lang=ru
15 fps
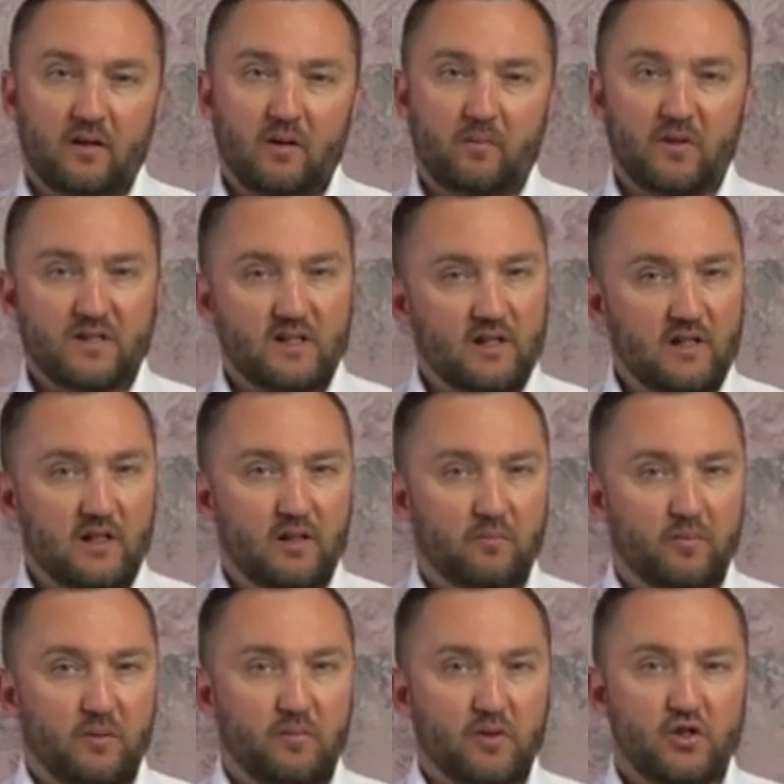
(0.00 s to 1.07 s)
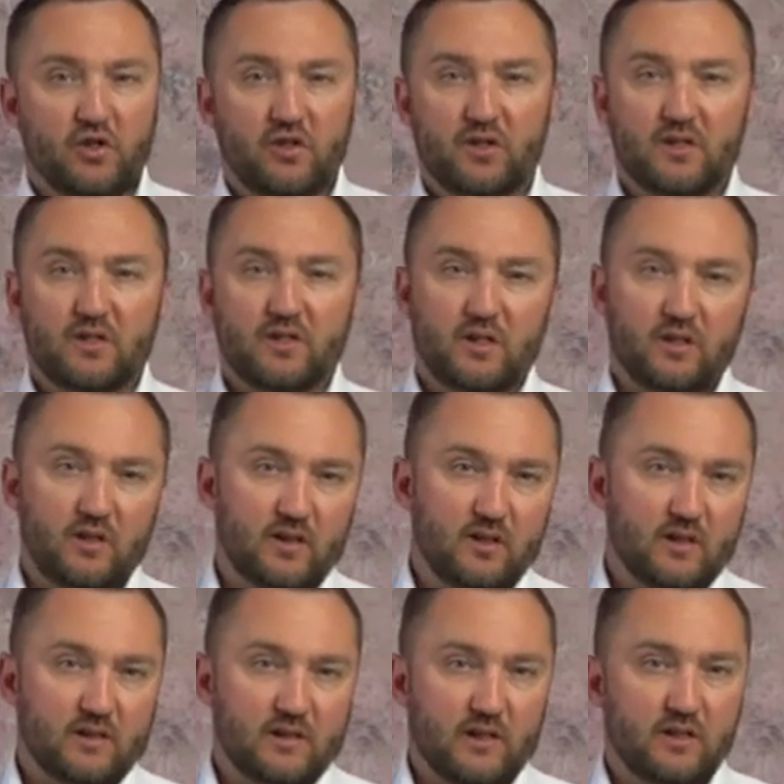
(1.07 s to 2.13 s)
Обязательно подпишитесь
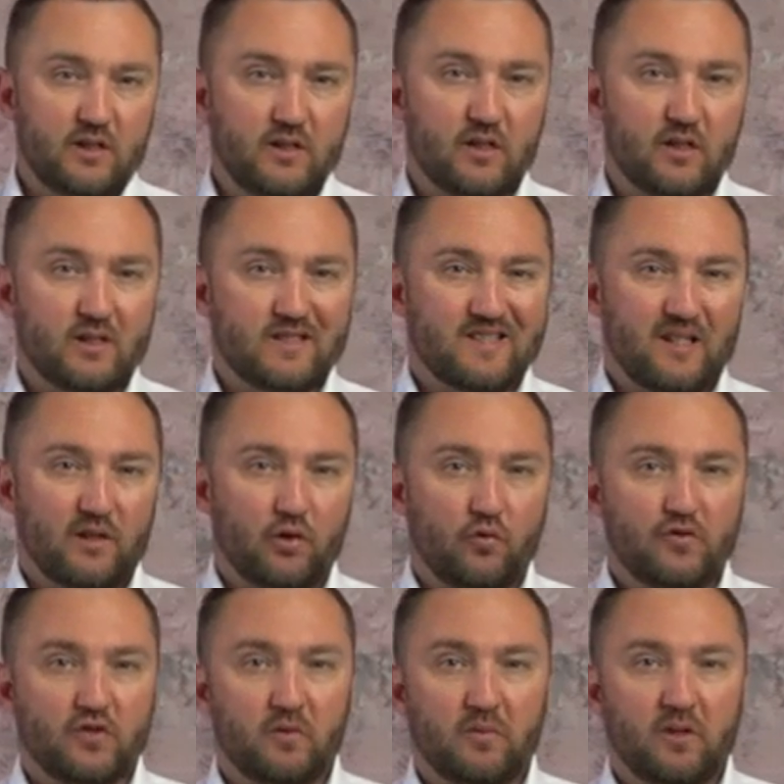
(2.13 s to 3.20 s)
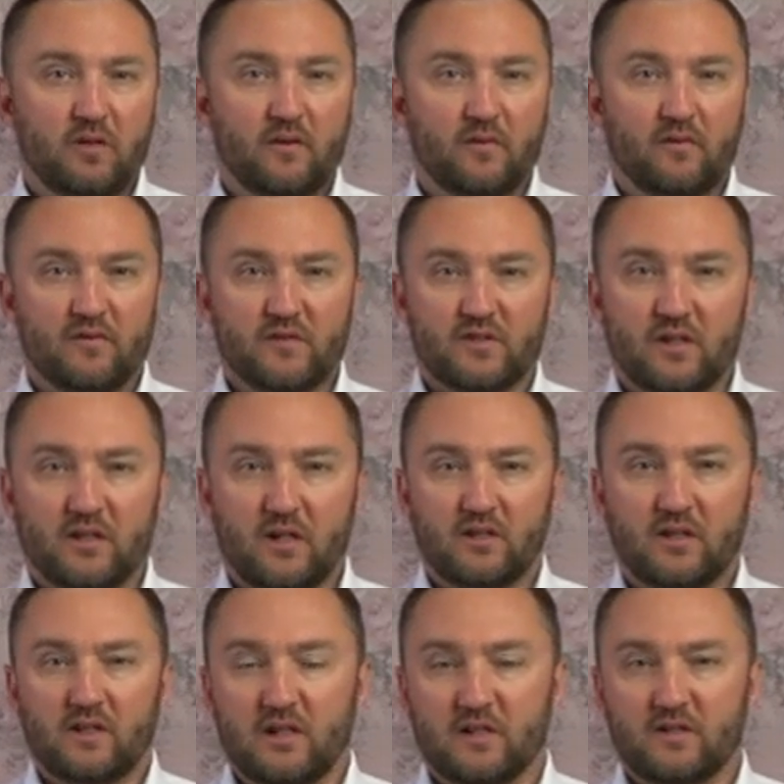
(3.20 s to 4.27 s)
и следите за новшествами в
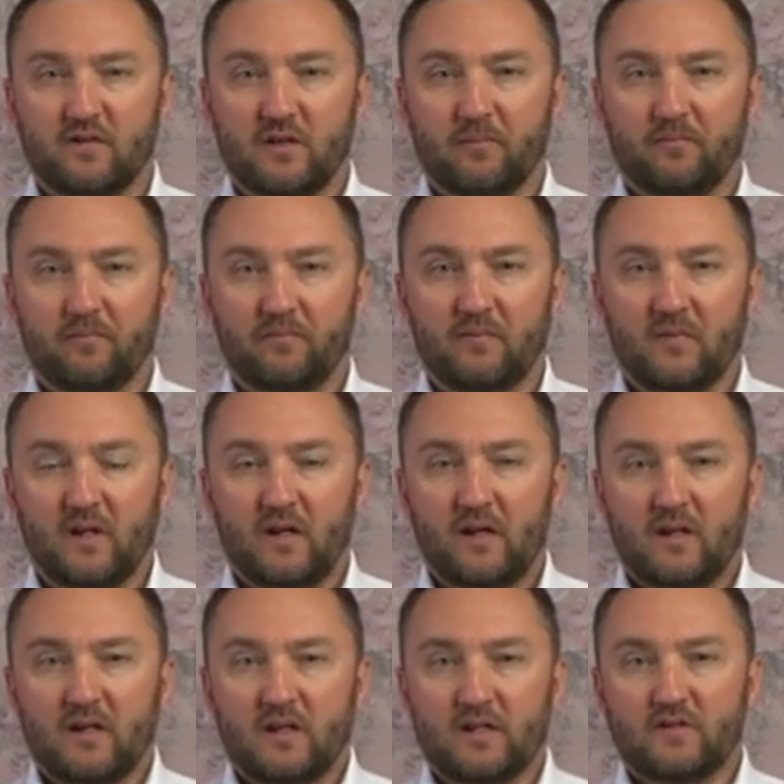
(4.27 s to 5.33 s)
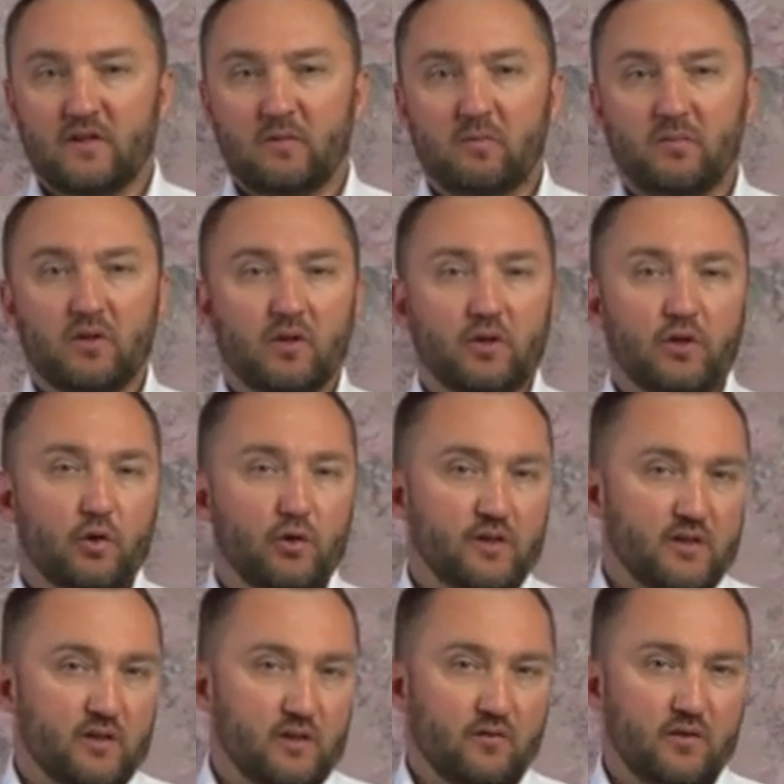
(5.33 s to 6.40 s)
законодательстве. С вами был
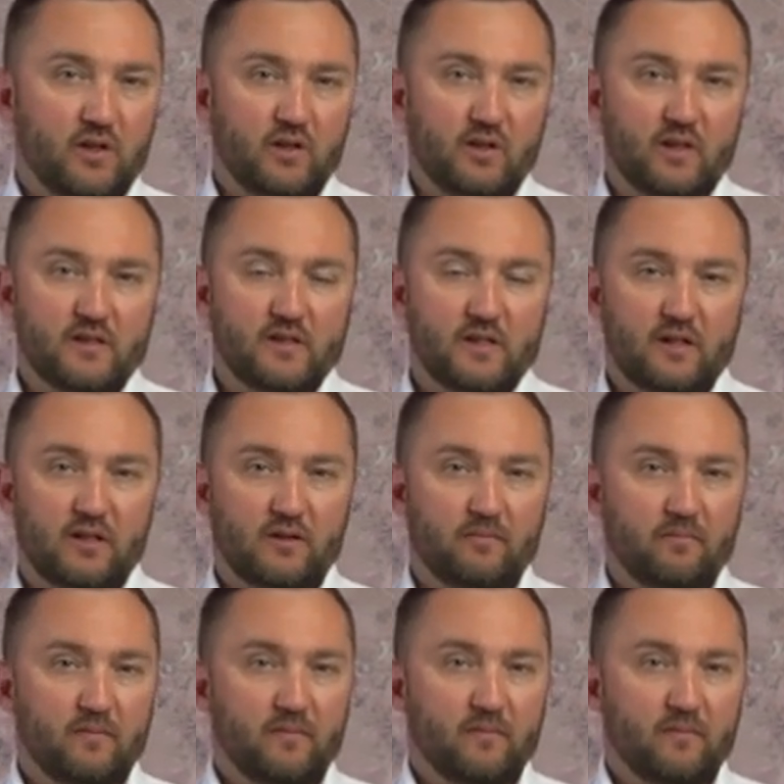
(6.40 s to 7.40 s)
юрист Евгений Корсакин.